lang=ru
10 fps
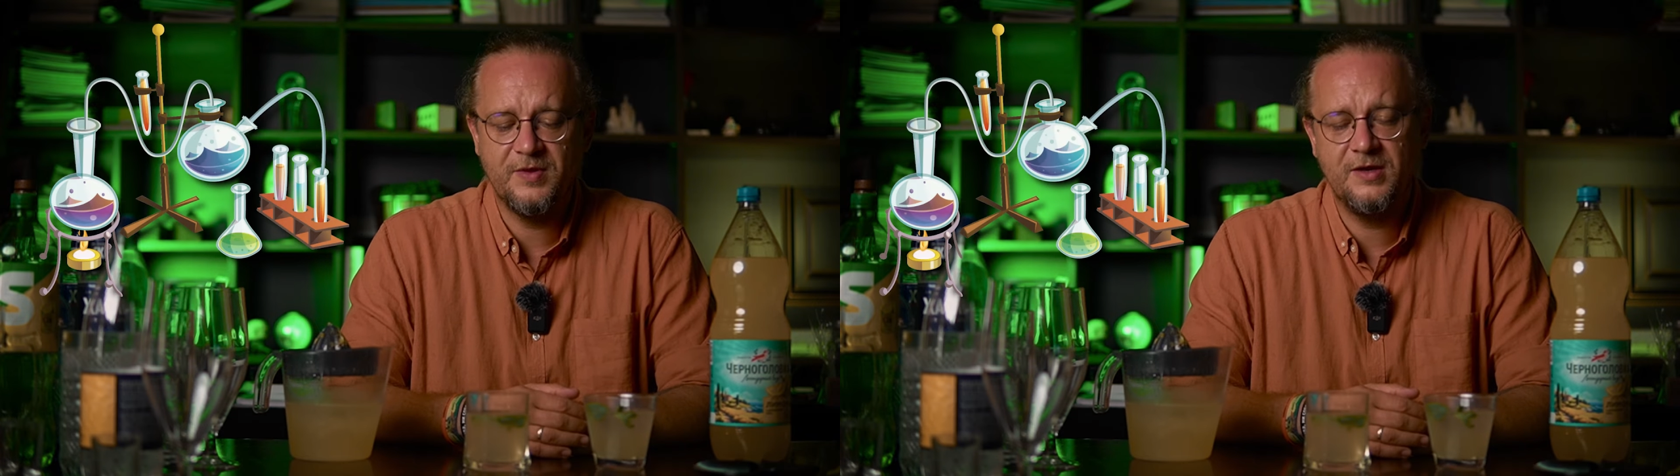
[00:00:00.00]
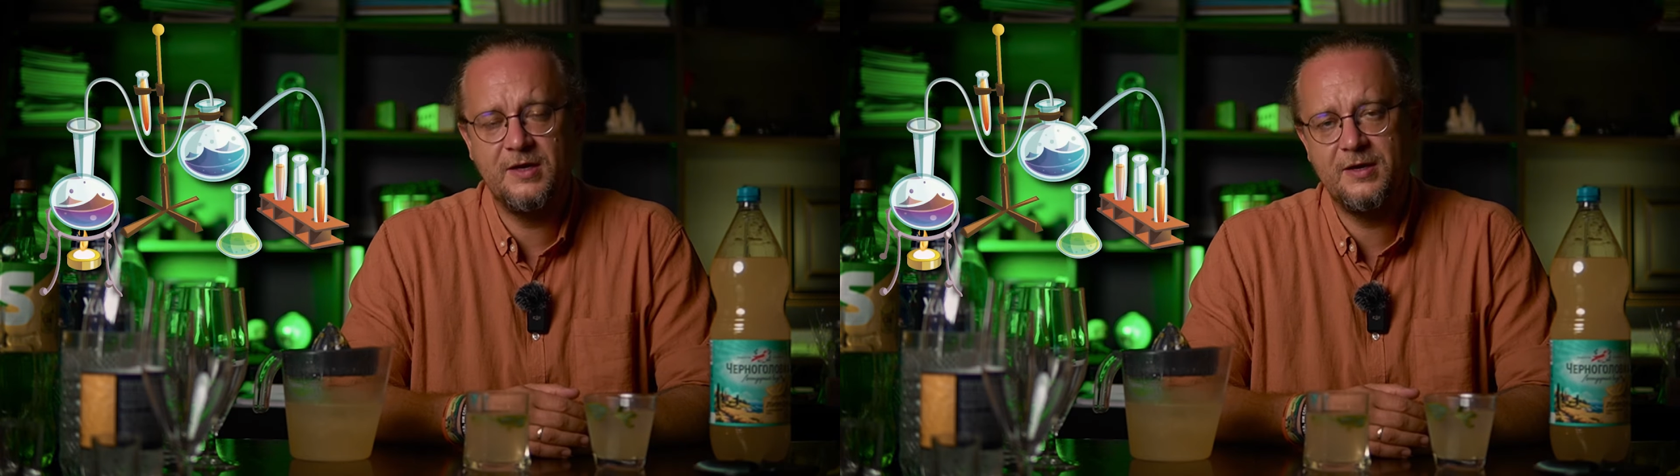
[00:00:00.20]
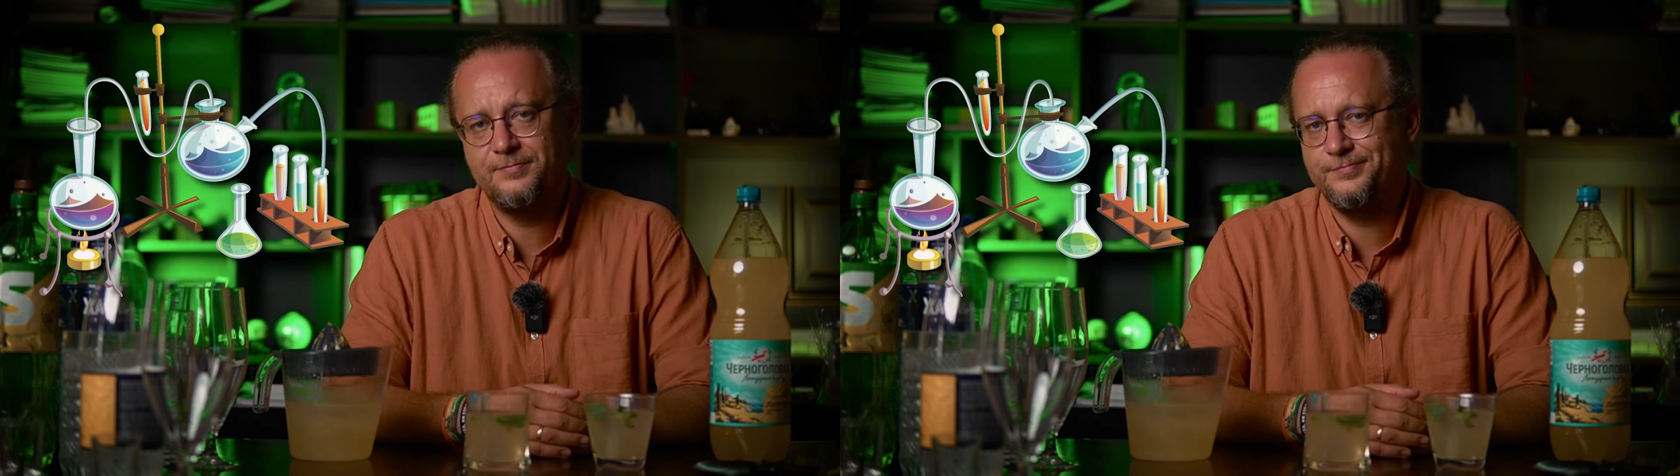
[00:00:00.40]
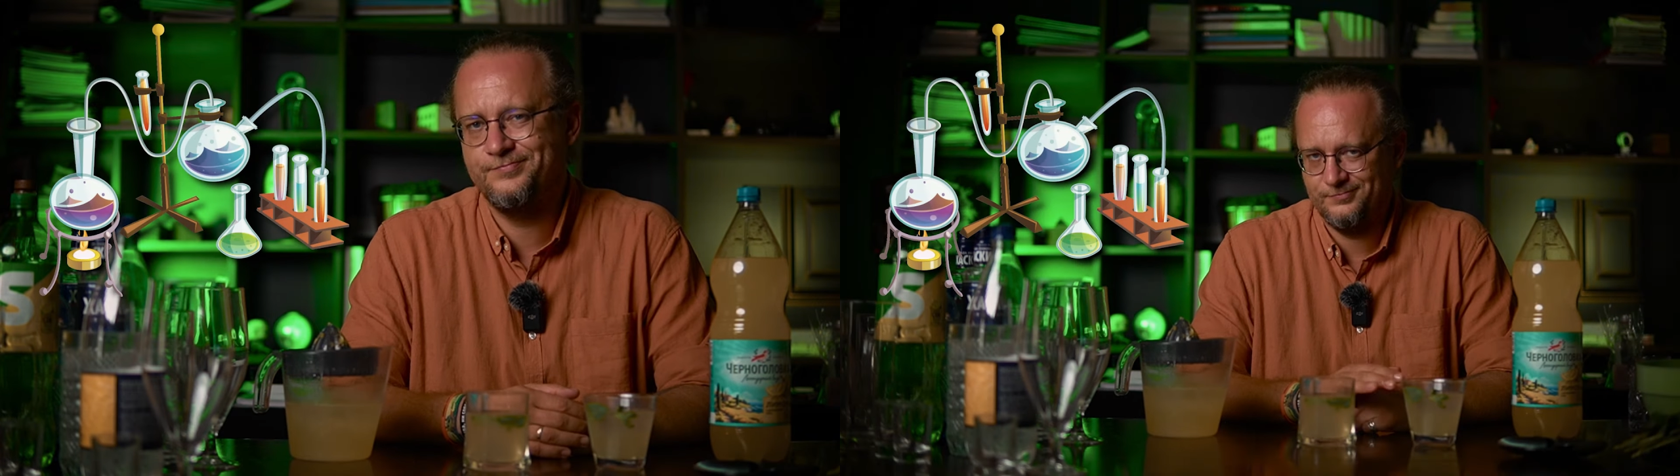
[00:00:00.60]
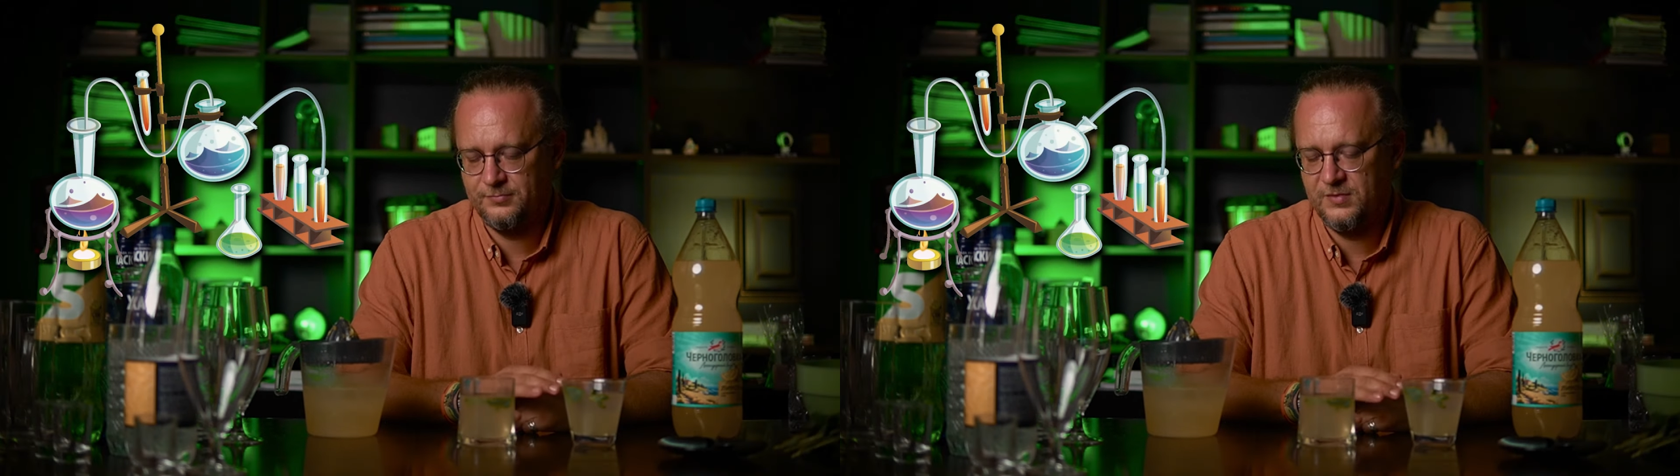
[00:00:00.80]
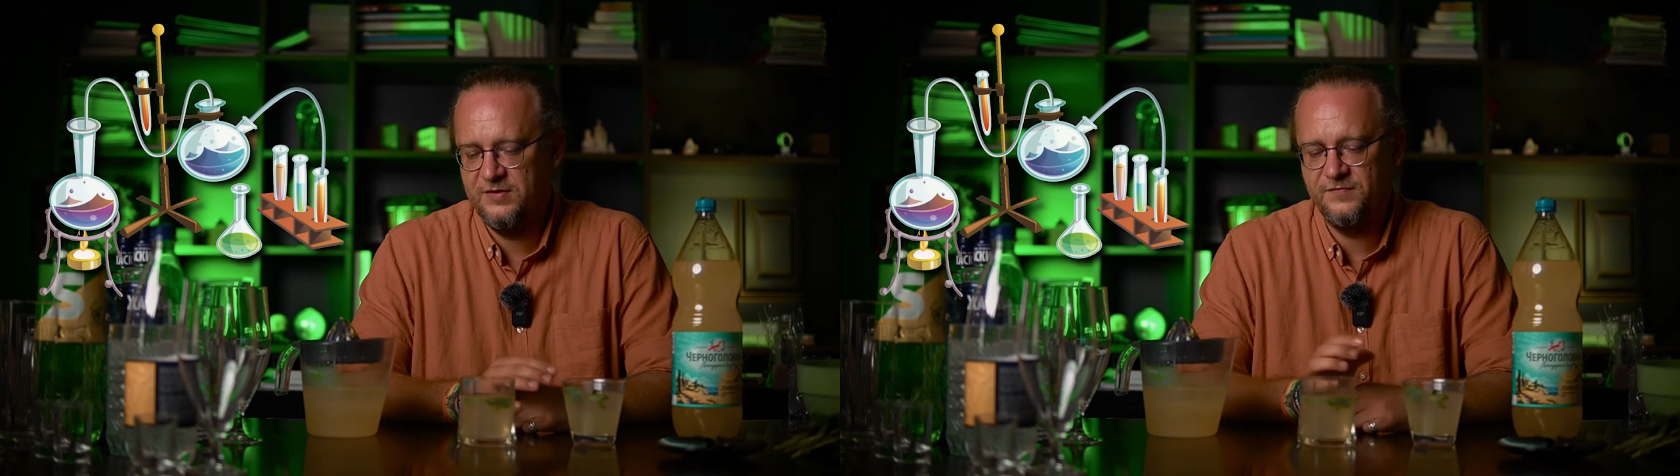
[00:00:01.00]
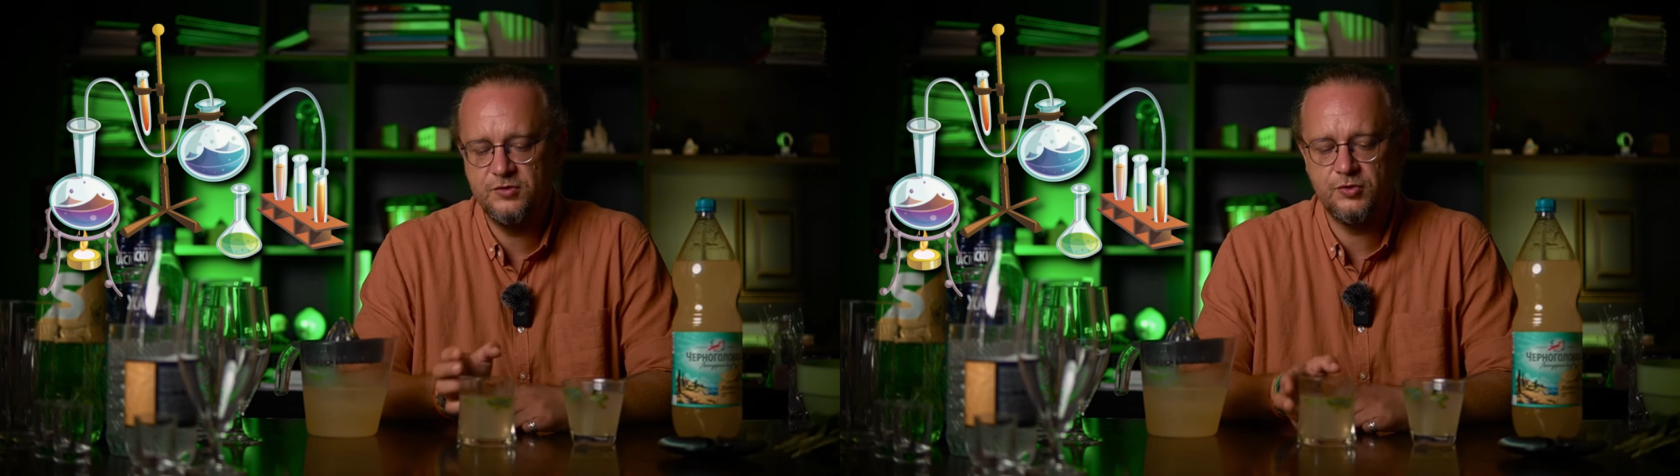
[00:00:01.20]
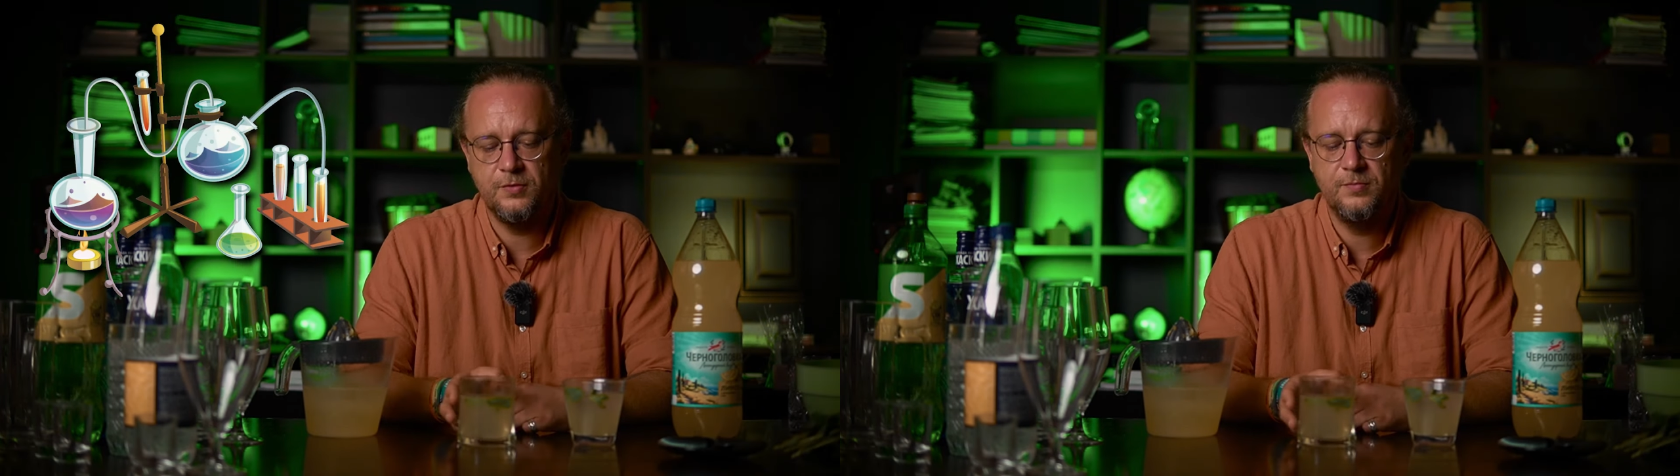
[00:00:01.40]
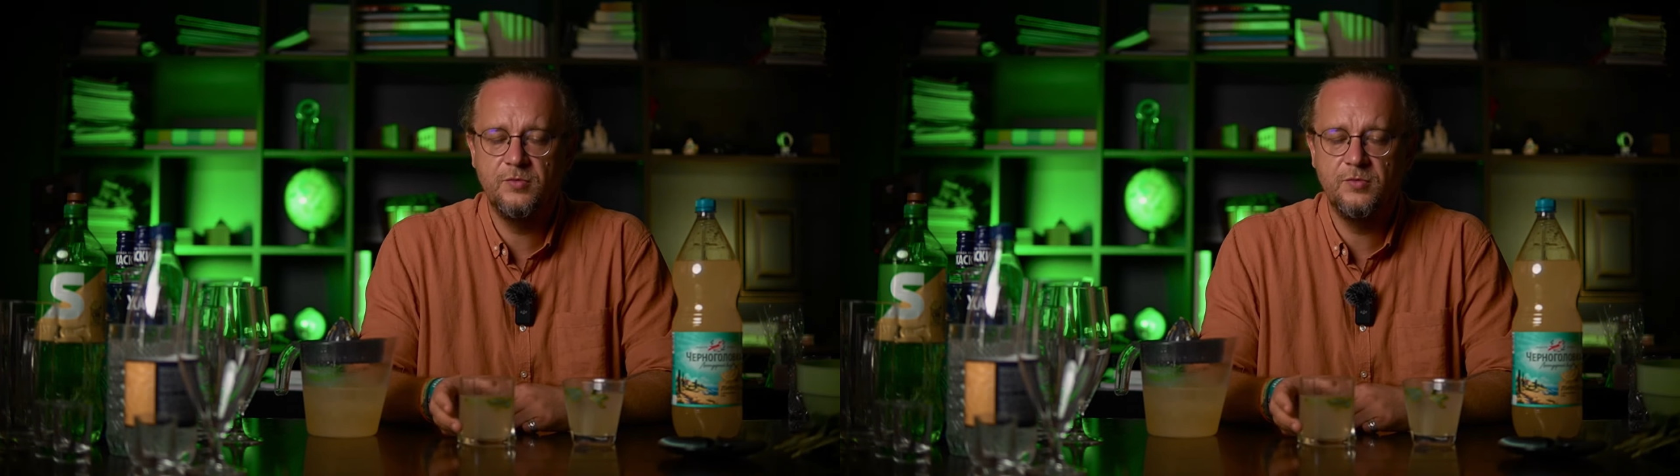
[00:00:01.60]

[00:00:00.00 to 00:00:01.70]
она не феншуй.